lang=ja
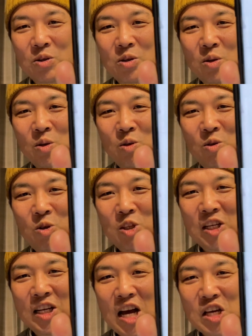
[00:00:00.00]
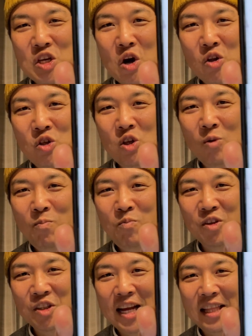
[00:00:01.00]
19時間40
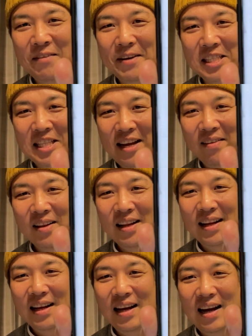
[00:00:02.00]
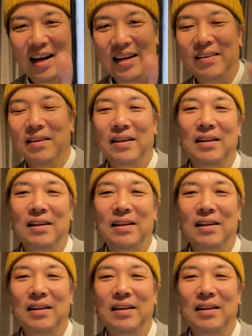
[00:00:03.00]
分経ってますね。はい。